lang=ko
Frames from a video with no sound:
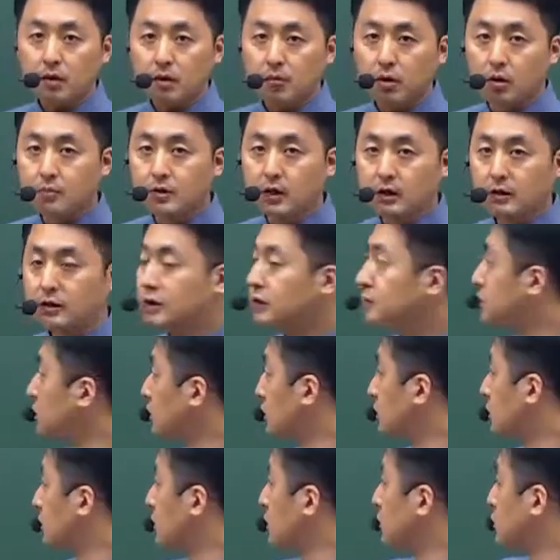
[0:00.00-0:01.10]
범위가 크겠죠.
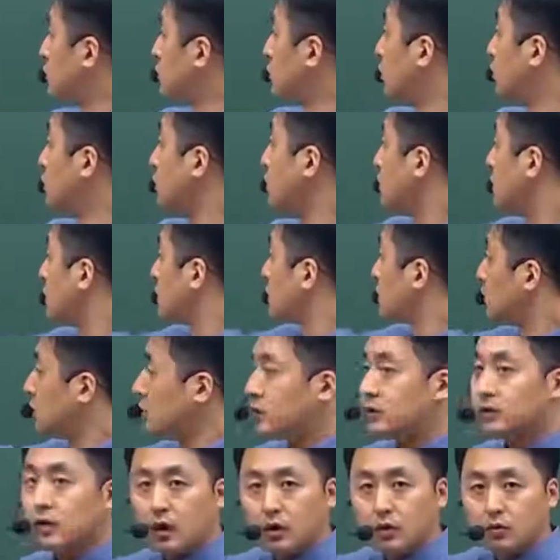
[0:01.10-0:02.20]
진로는 그
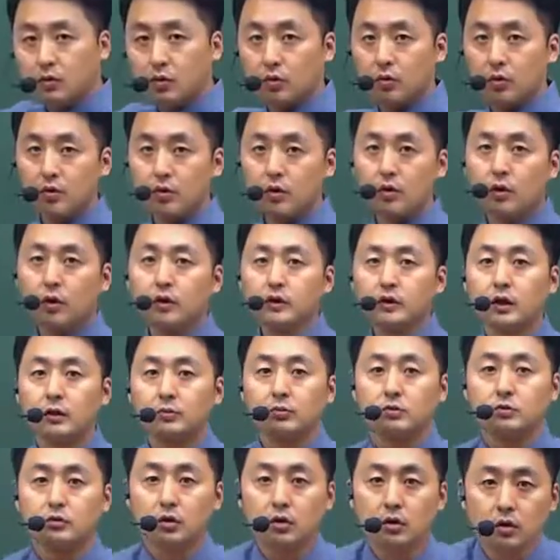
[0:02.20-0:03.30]
이상으로
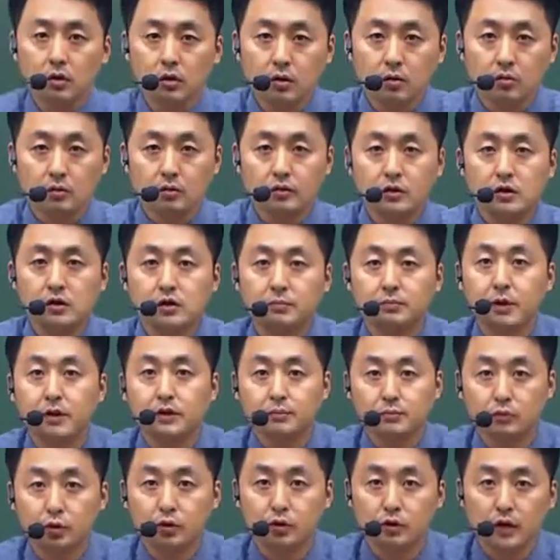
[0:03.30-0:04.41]
어린아이부터 뭐 칠십,
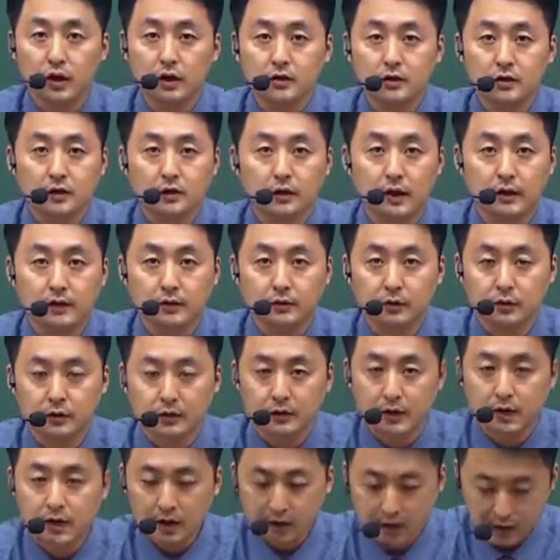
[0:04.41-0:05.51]
팔십 노인까지 가는
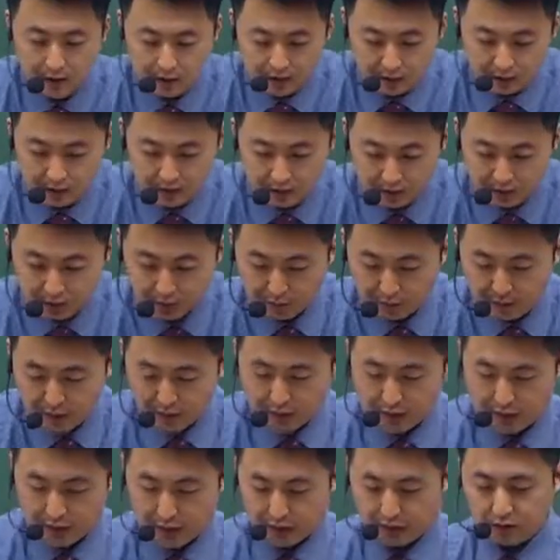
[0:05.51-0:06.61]
거니까 당연히 범위가
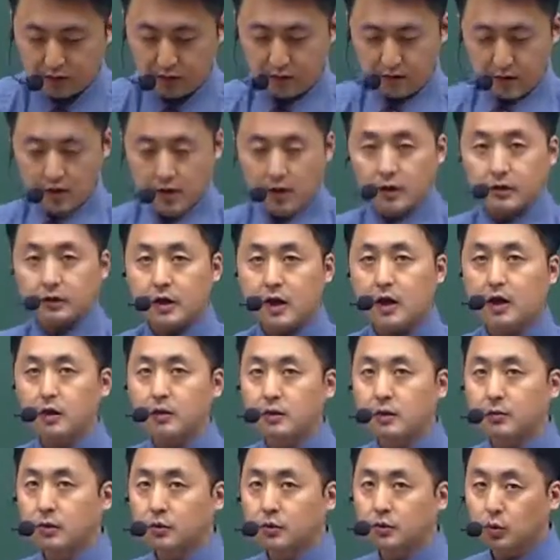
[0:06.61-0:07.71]
크죠. 자,
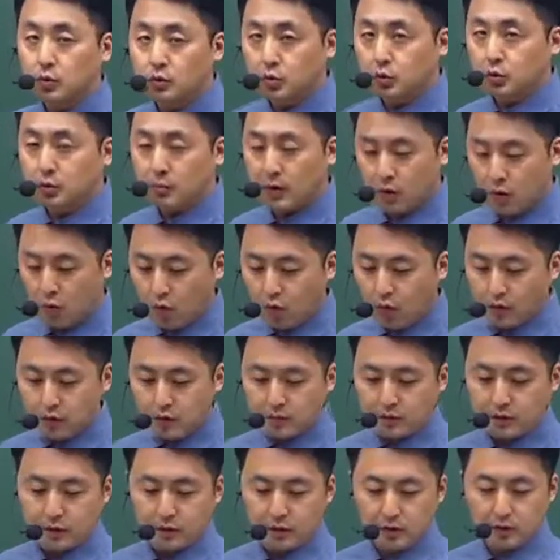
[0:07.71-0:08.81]
그러면 이 정도만
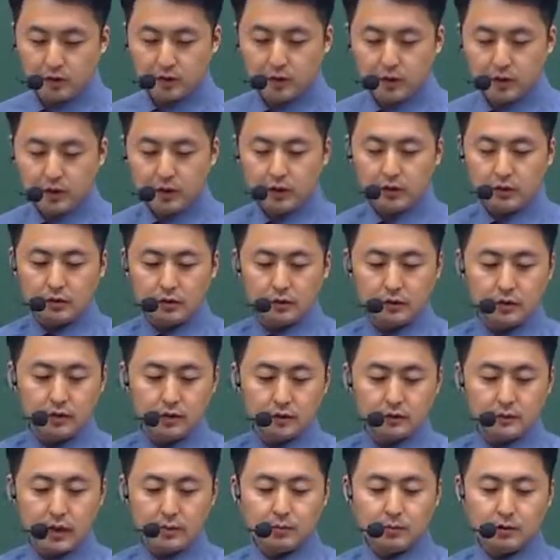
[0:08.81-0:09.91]
공부하시면 돼요. 여기 있는
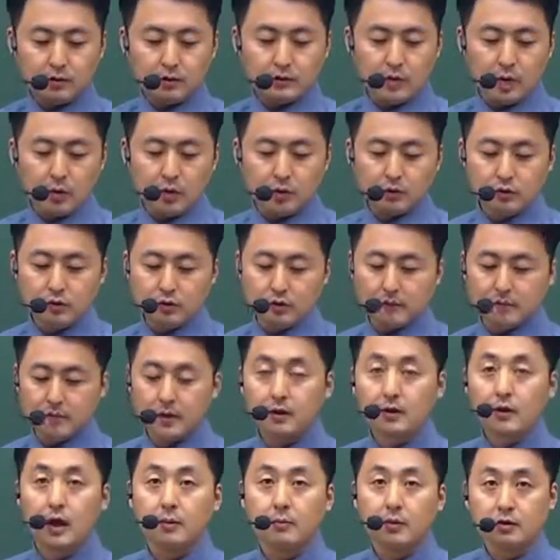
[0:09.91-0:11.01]
나머지 내용은요
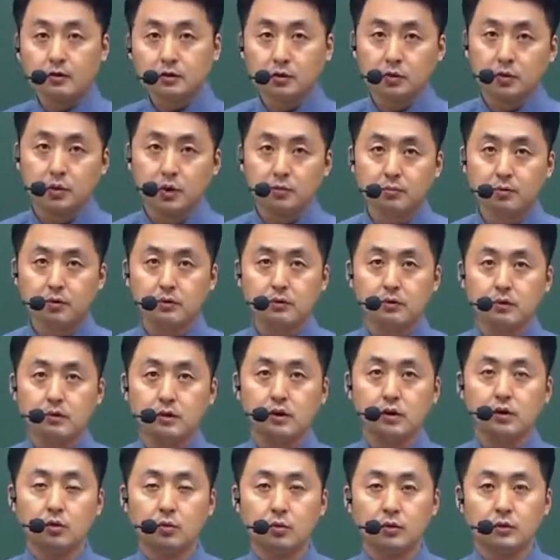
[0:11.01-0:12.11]
개별적으로 한번
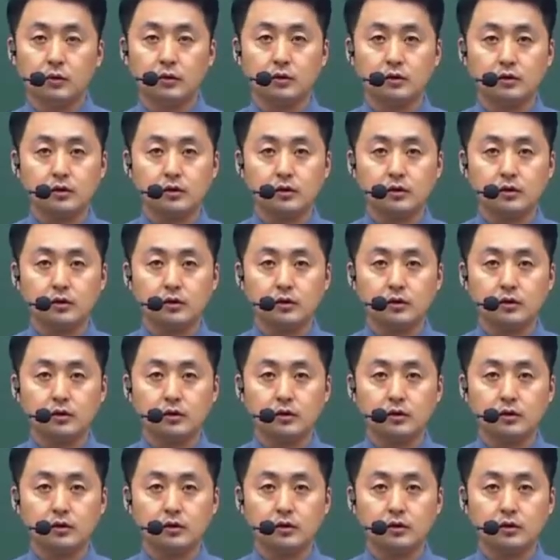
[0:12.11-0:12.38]
읽어보세요.